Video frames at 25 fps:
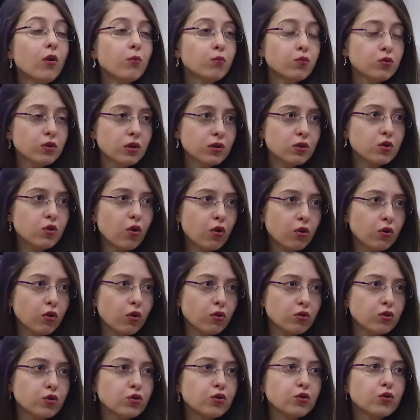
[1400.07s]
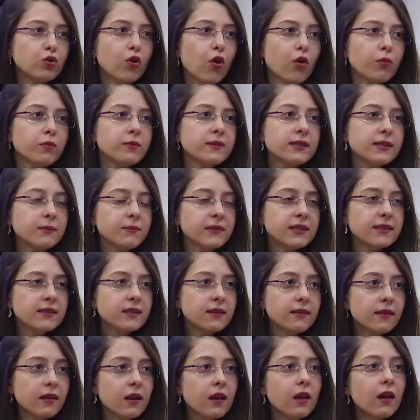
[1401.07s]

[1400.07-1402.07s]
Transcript: Bu da sorun oluşturuyor bizim için.